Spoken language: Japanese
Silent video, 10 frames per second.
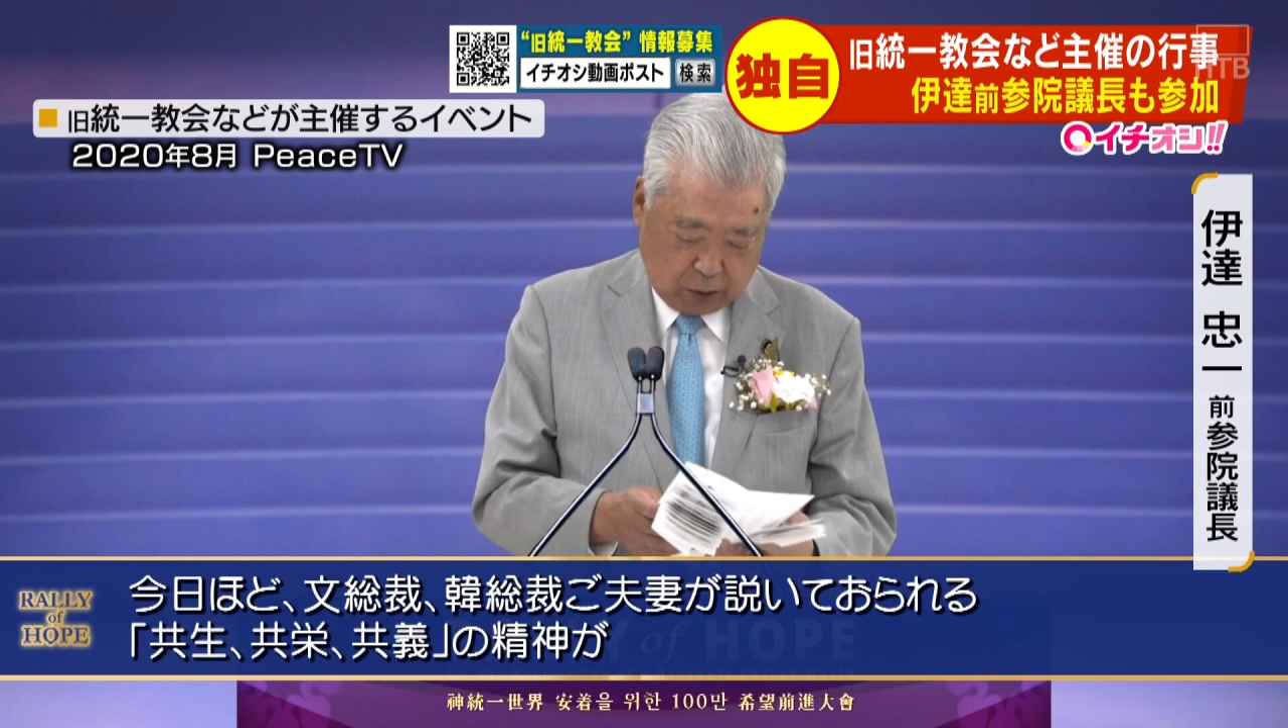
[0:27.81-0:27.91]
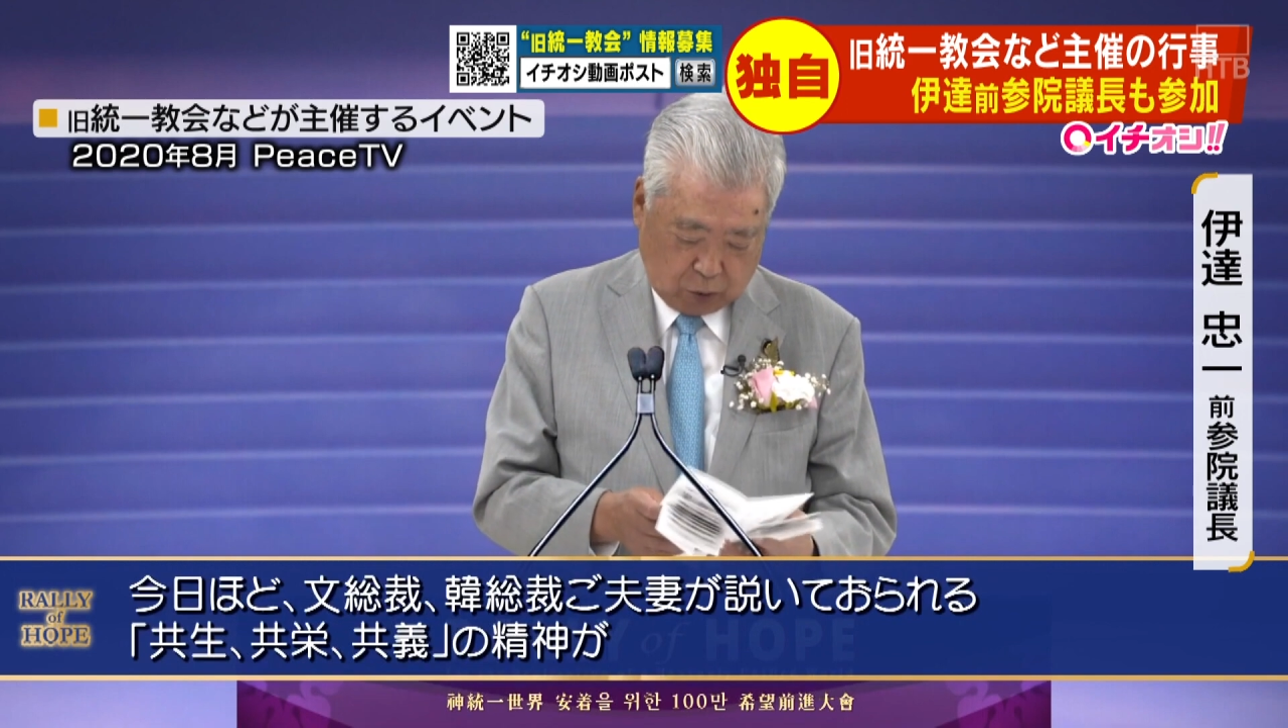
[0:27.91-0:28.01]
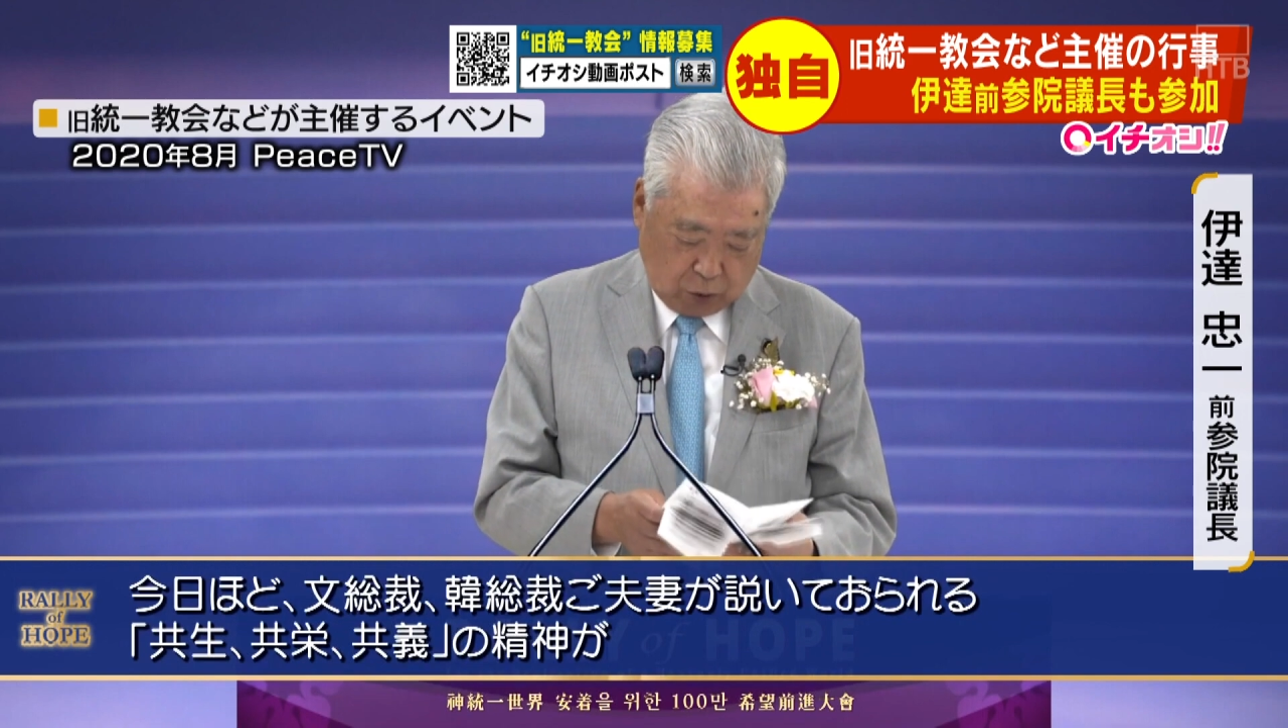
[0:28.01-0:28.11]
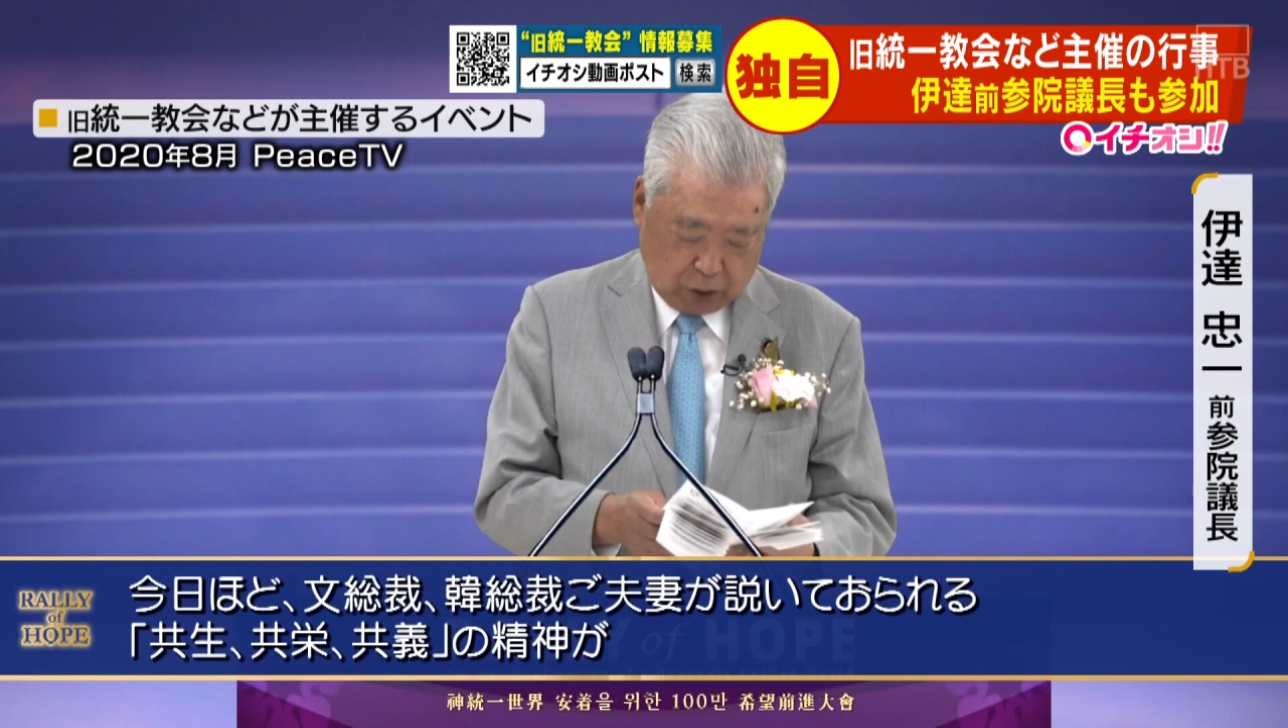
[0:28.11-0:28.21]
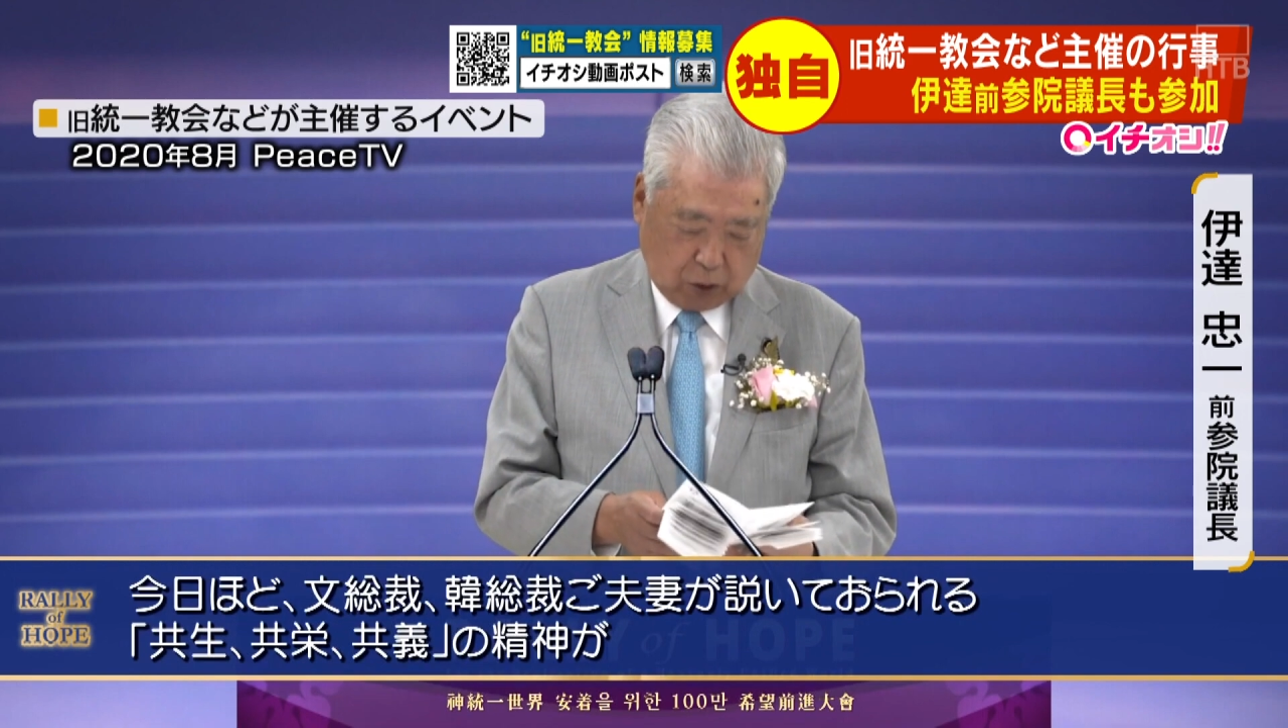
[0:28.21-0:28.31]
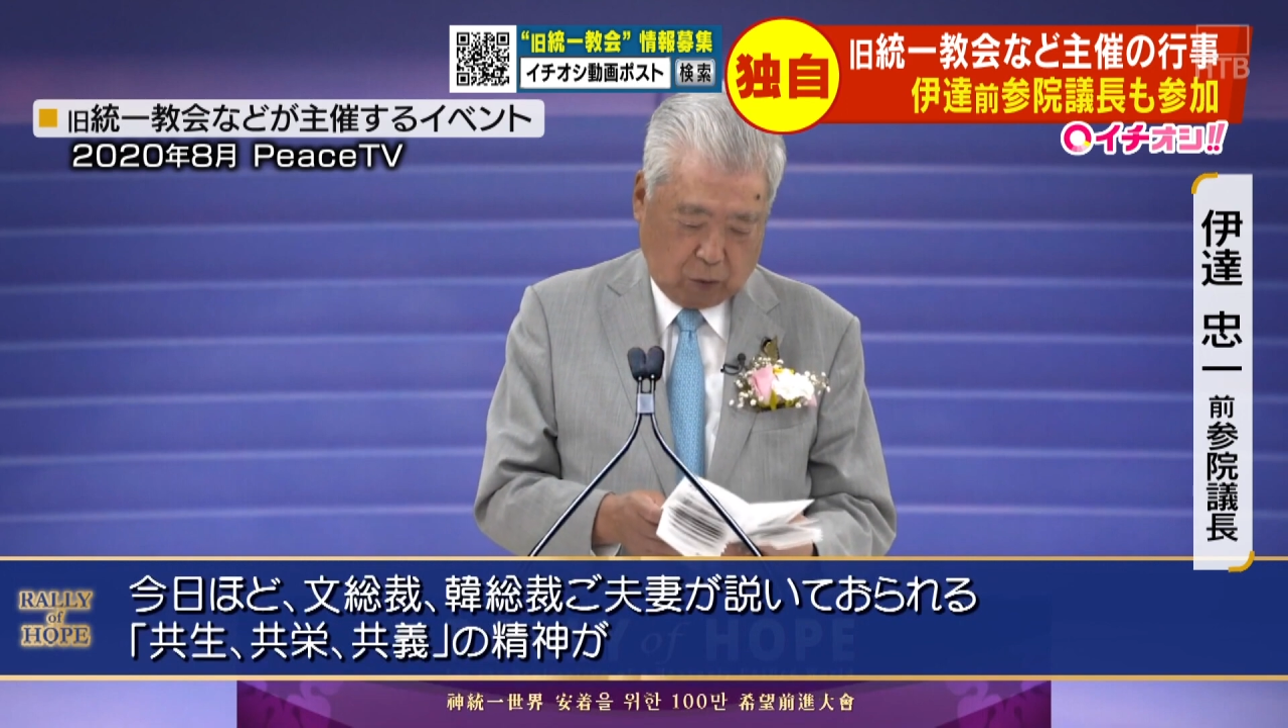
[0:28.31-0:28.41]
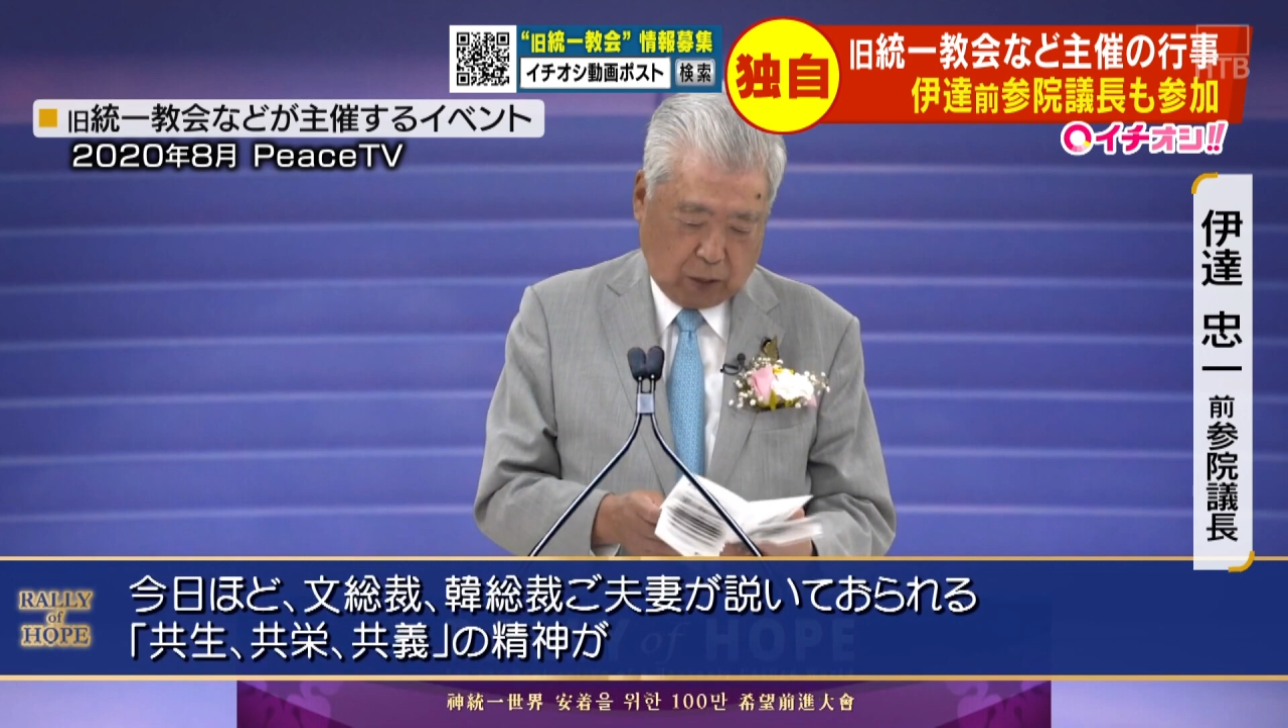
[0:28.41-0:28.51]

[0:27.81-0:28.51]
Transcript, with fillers: 説いてお